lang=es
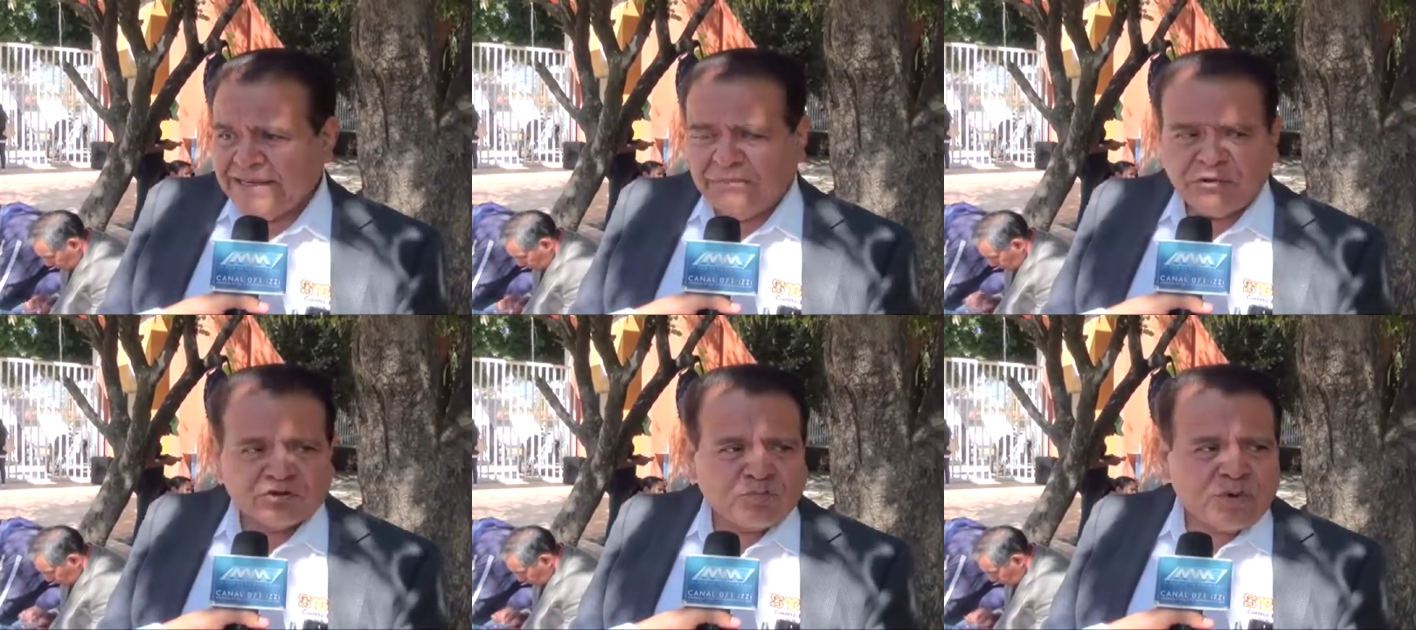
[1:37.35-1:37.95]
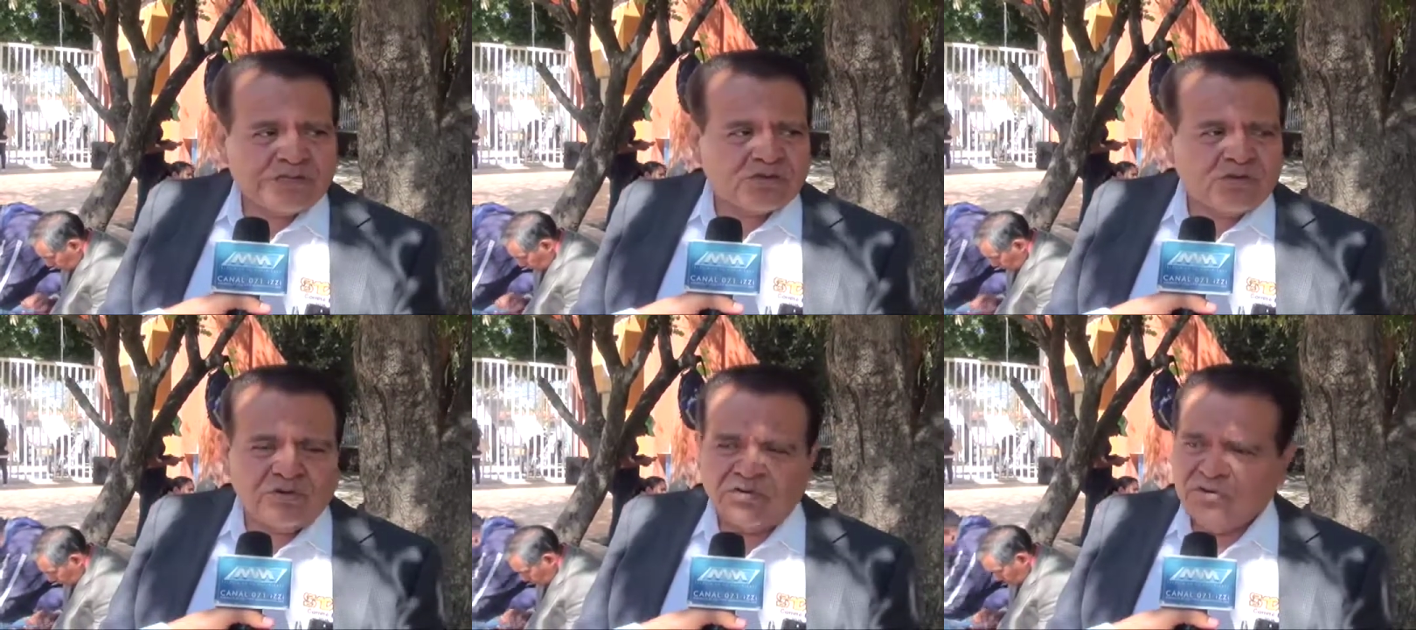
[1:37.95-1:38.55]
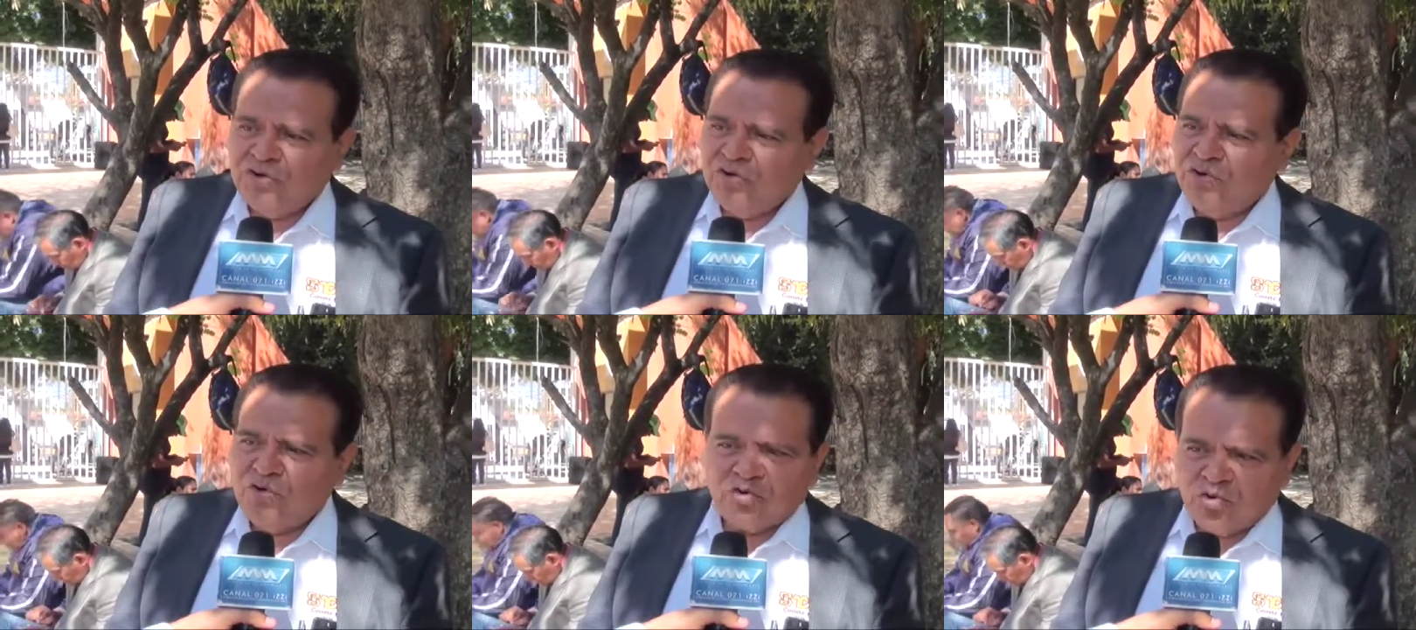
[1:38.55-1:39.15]
que por supuesto
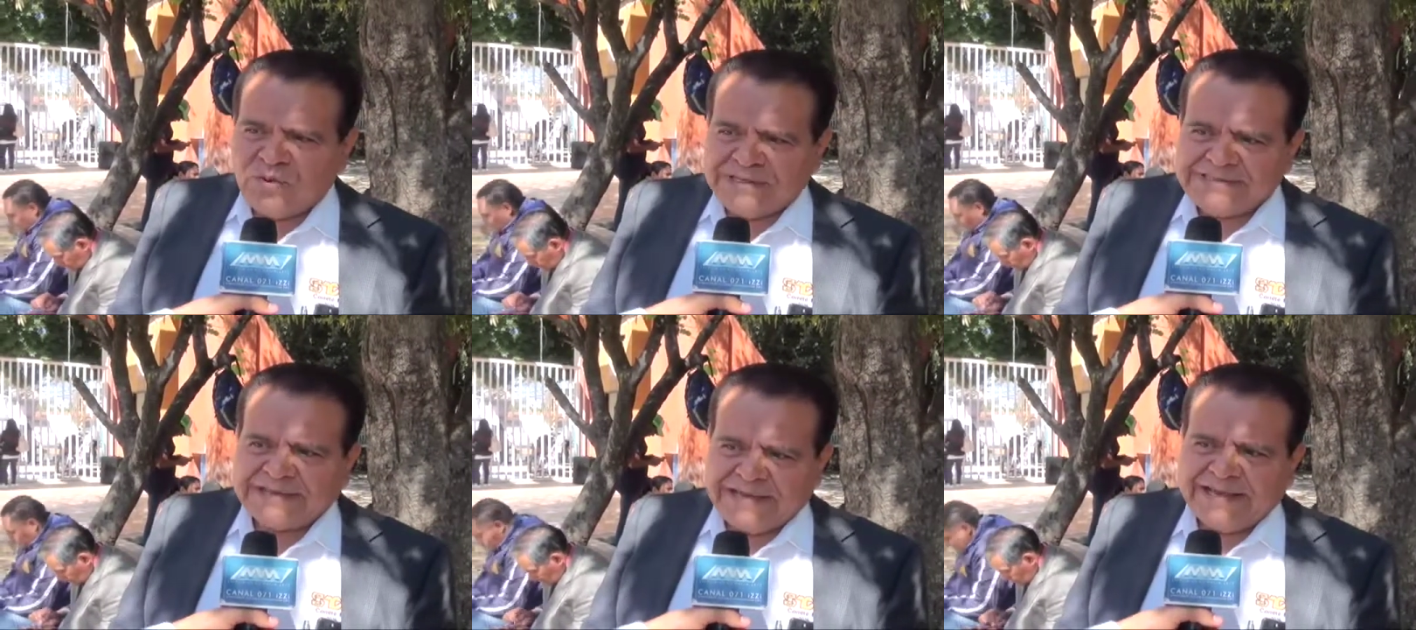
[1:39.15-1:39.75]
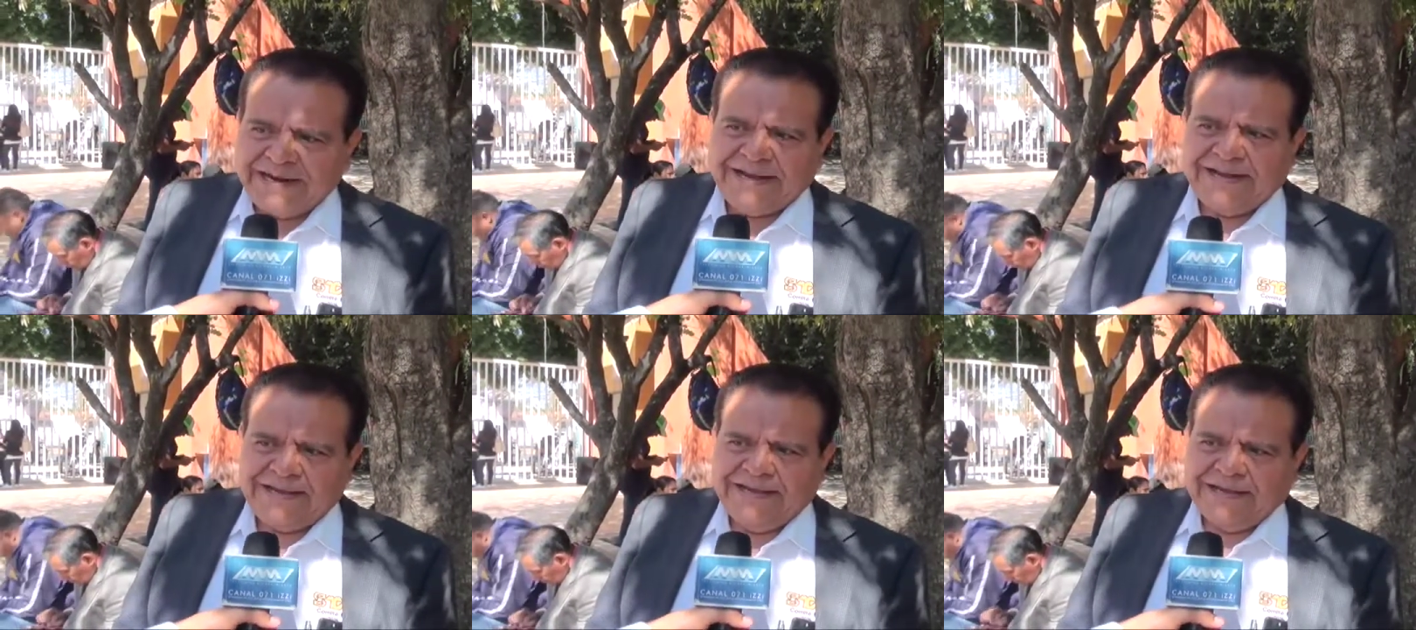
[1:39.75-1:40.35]
no cubren siquiera